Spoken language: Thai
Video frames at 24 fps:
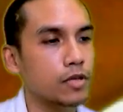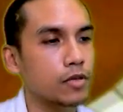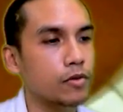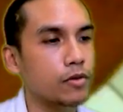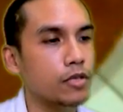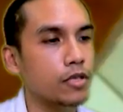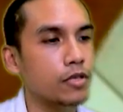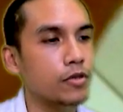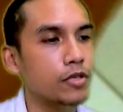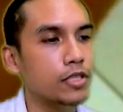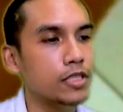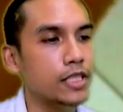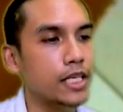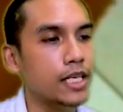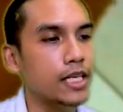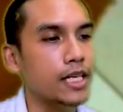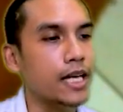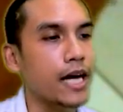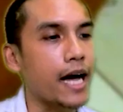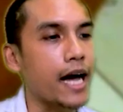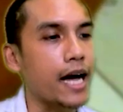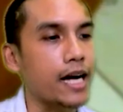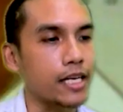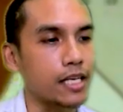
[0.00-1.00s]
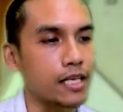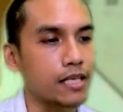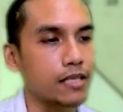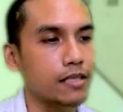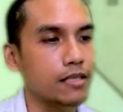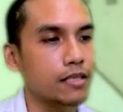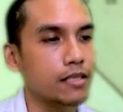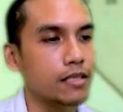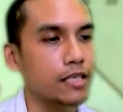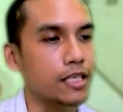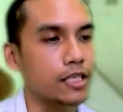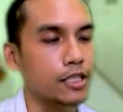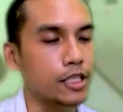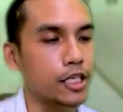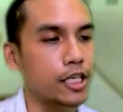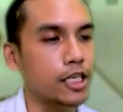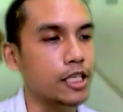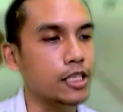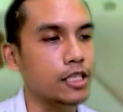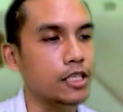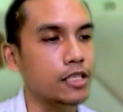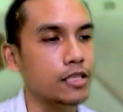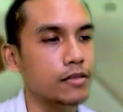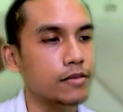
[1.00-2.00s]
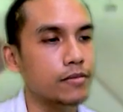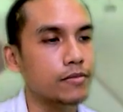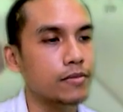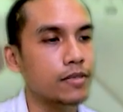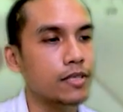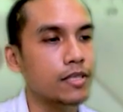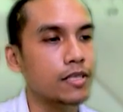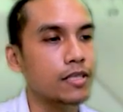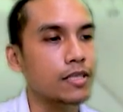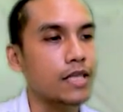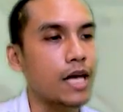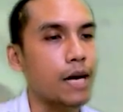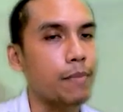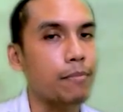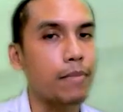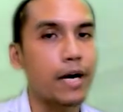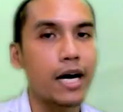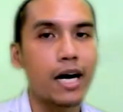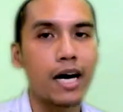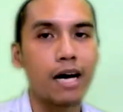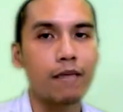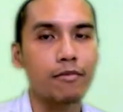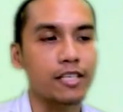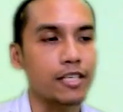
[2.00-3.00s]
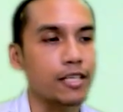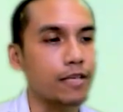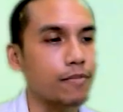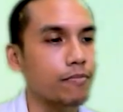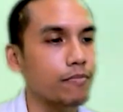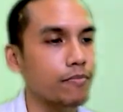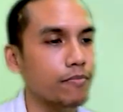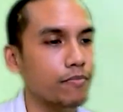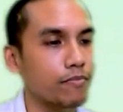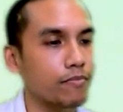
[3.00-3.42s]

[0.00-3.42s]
ด้วยด้วยเส้นกลางอีกอีกทีหนึ่งตามภาพเลยครับ